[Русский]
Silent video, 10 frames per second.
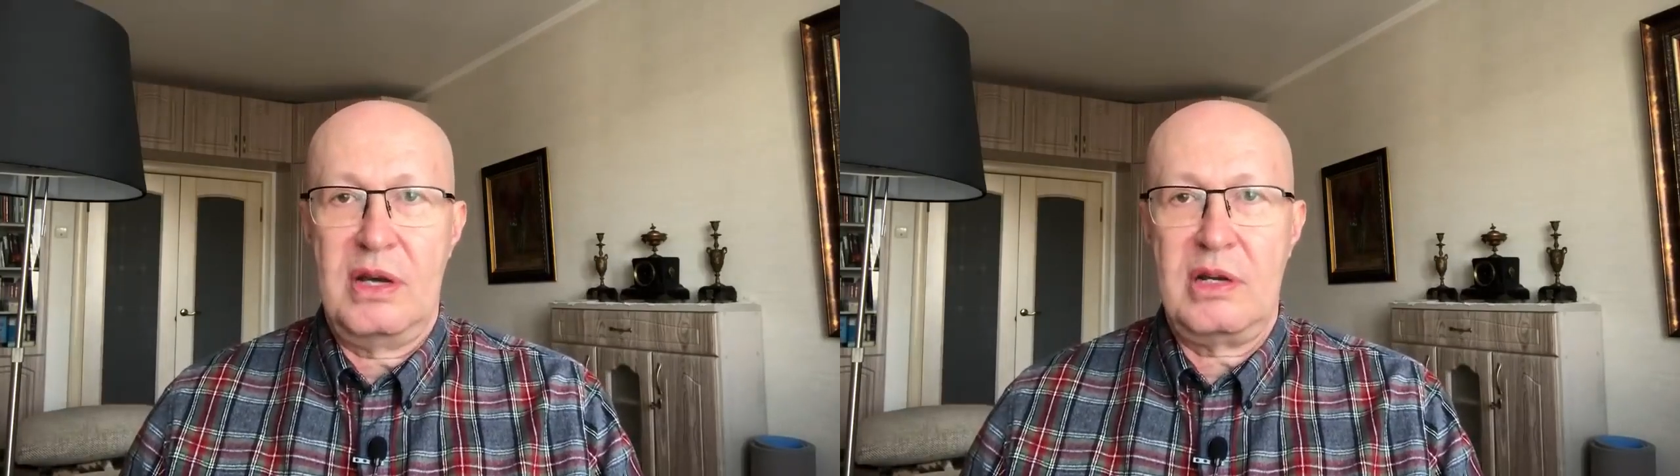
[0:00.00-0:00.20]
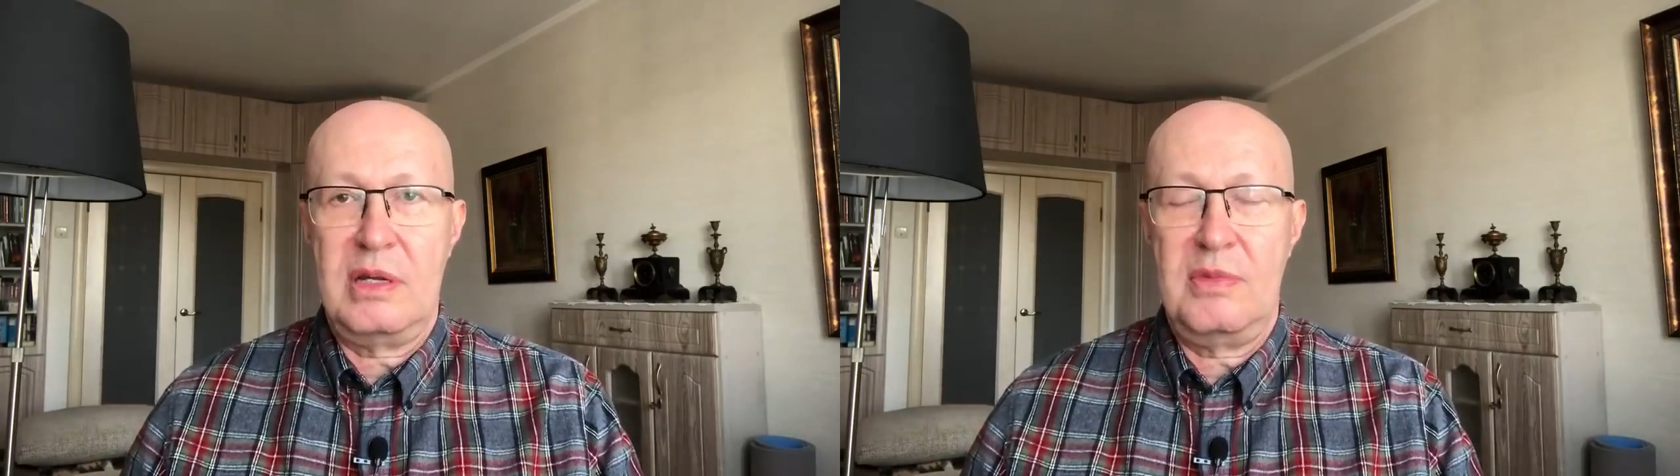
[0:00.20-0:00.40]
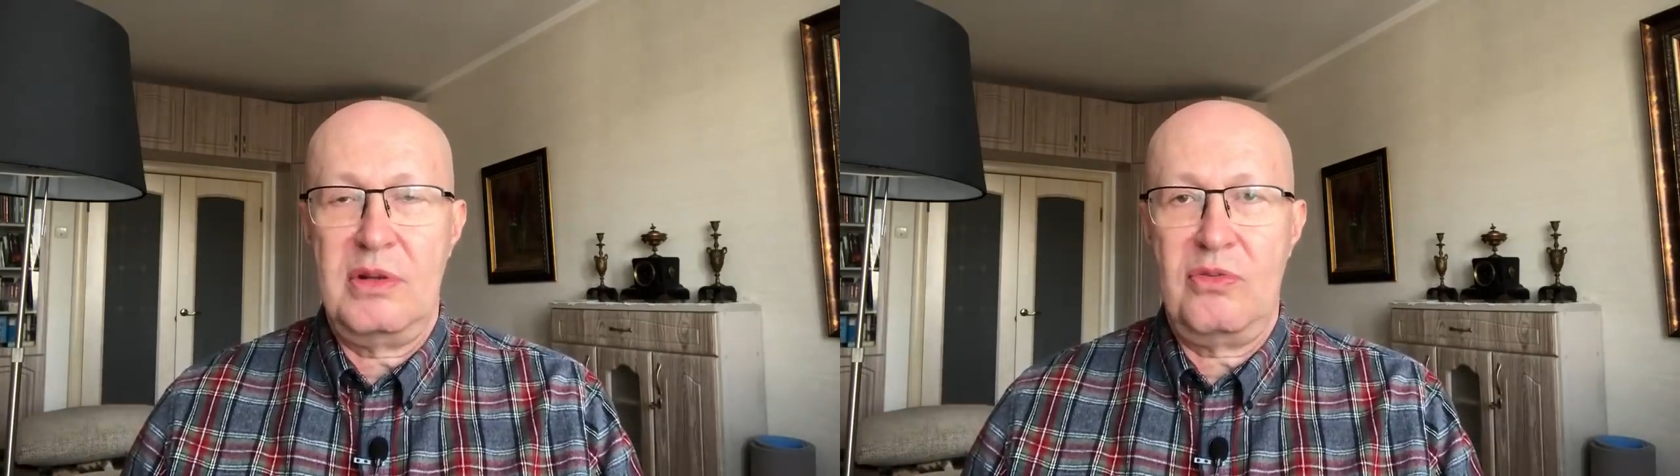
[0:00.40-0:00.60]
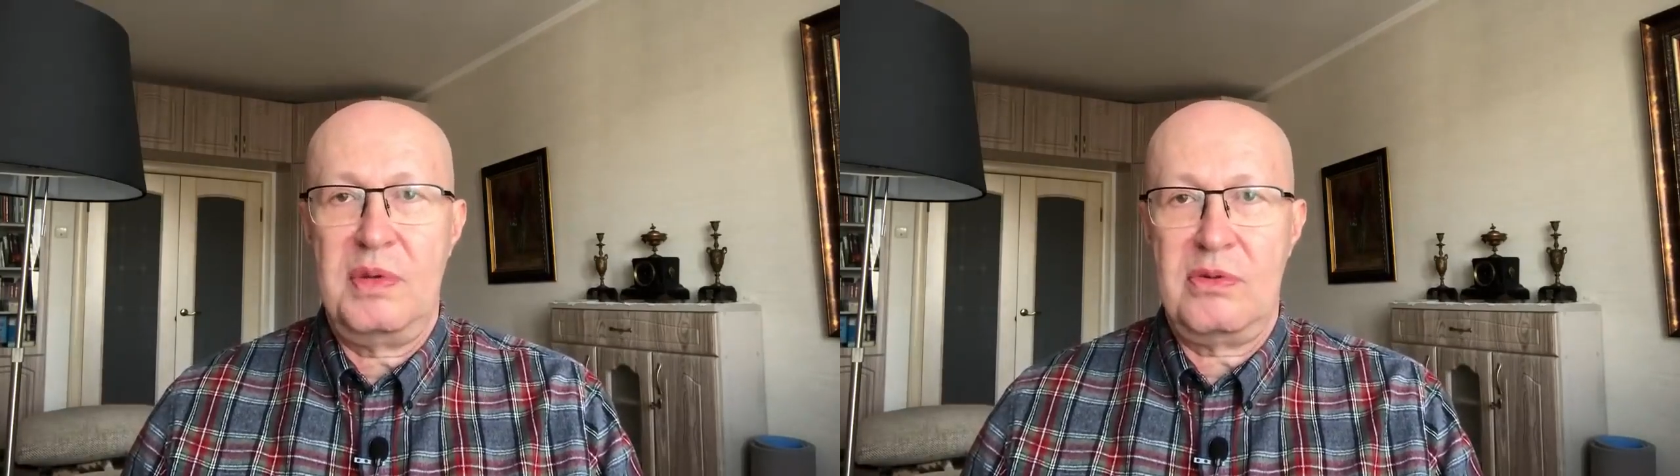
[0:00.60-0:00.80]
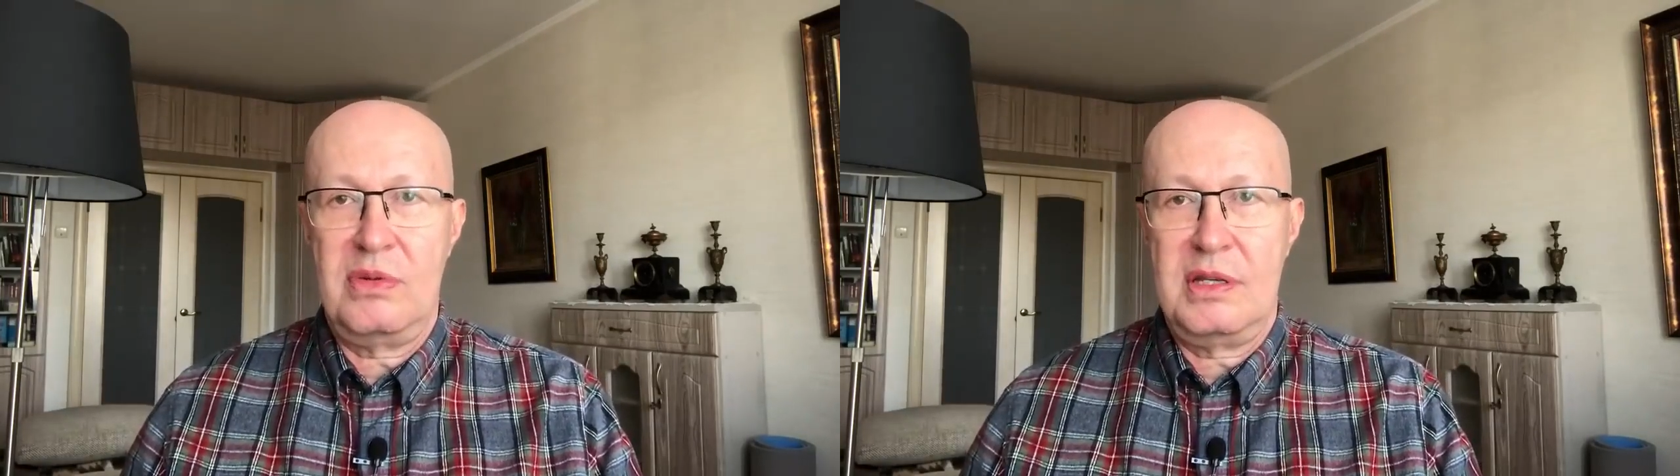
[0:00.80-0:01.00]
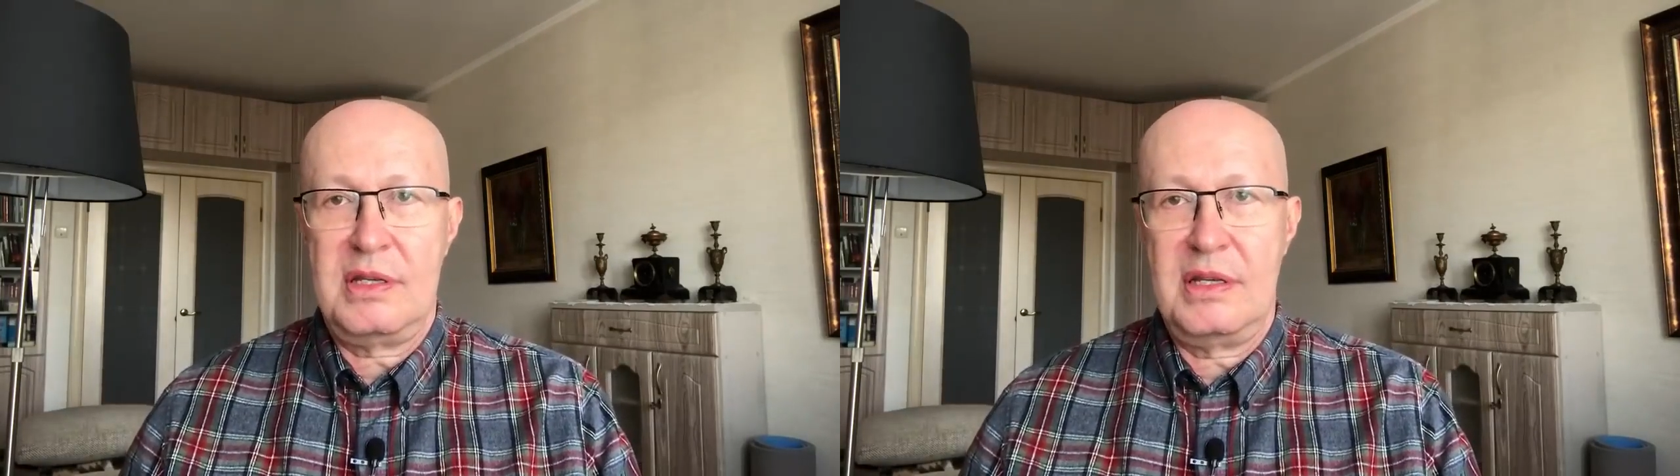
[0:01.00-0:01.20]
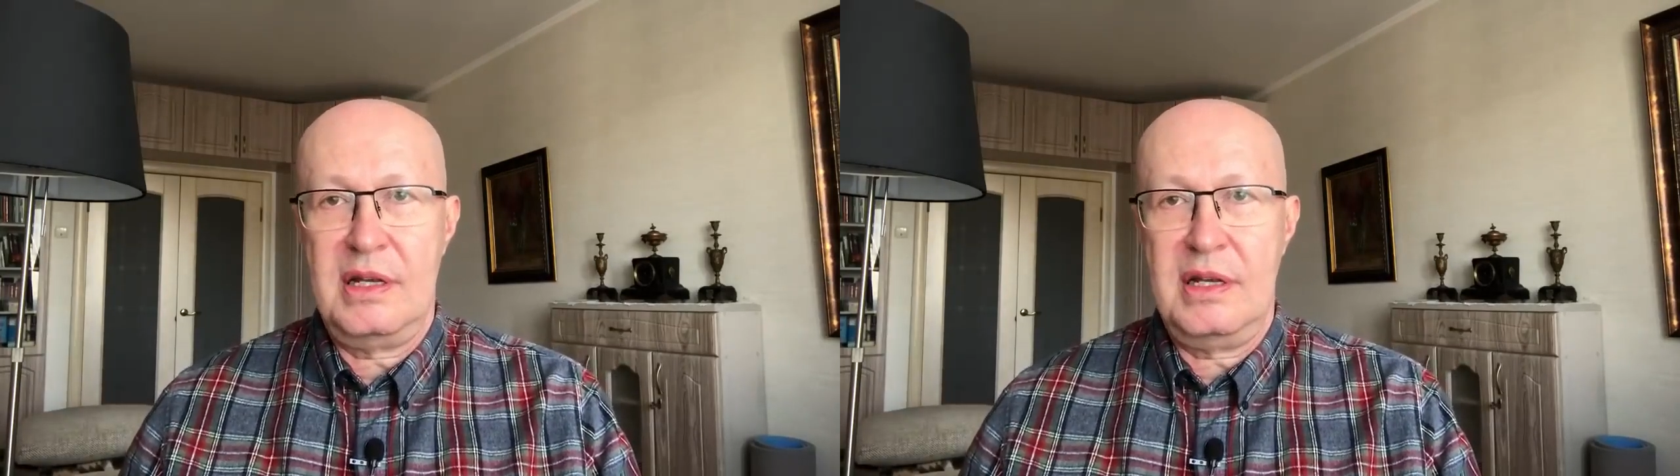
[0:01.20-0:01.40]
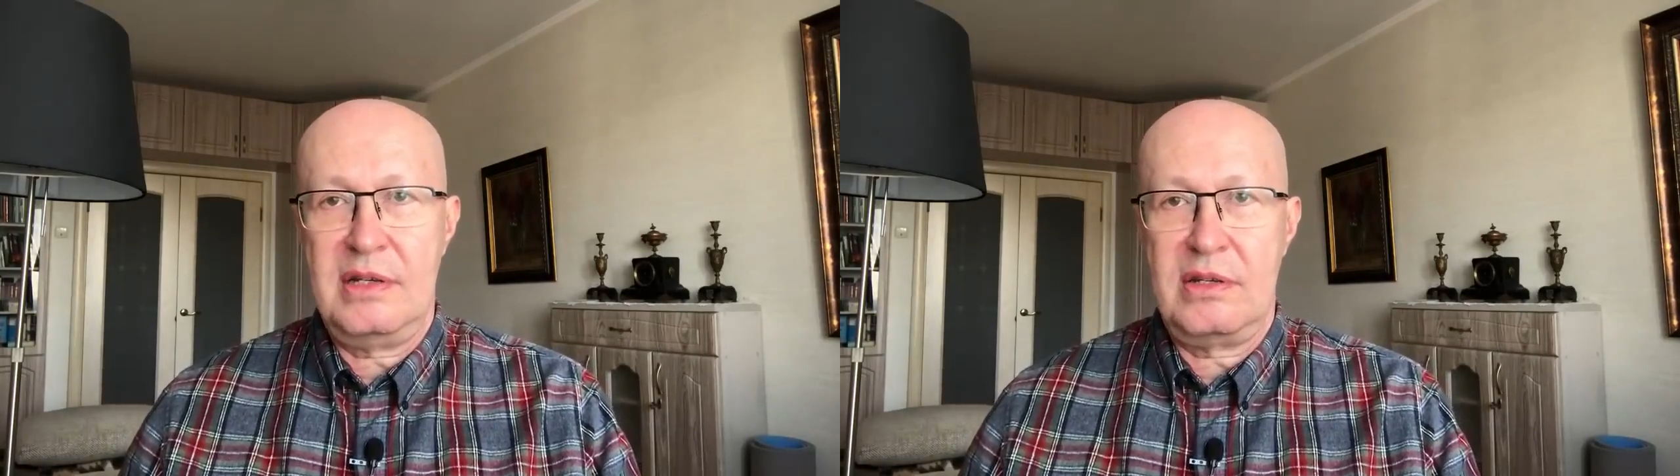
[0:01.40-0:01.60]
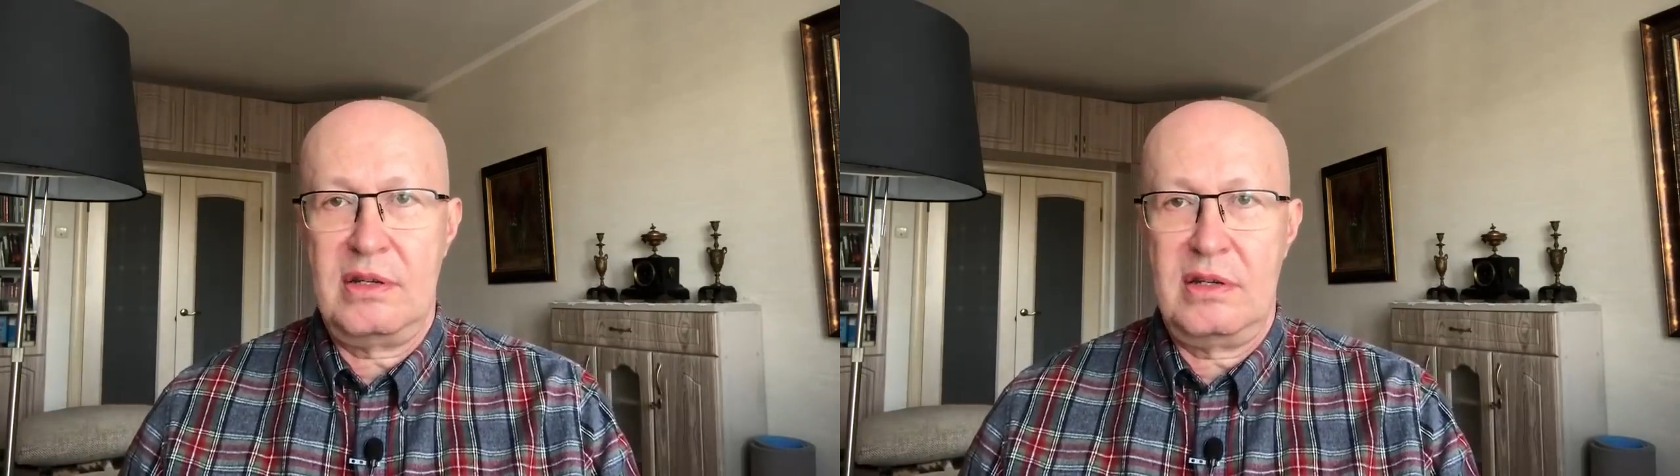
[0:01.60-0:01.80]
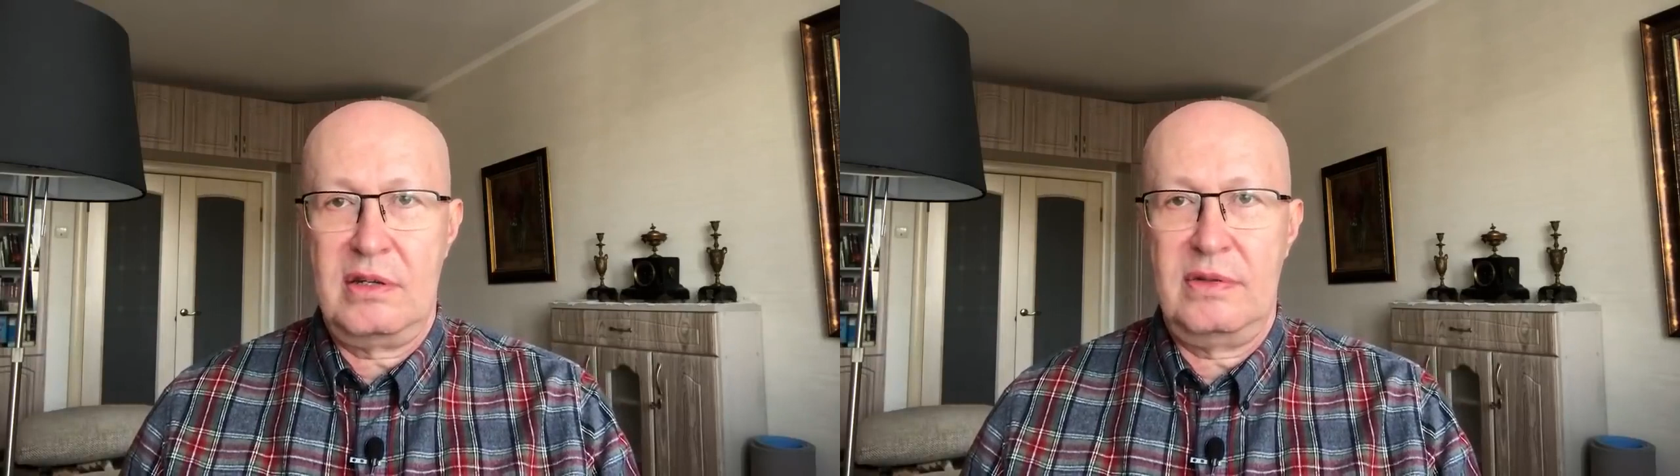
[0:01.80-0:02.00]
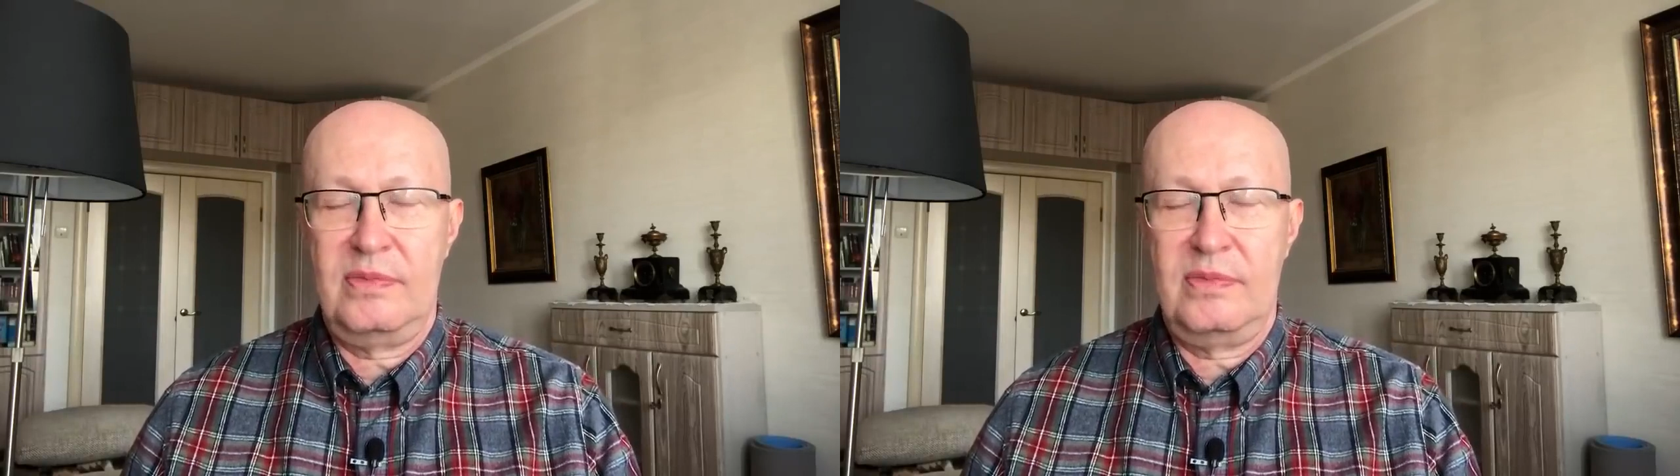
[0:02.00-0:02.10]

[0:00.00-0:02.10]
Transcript: по крайней мере, в первые десятилетия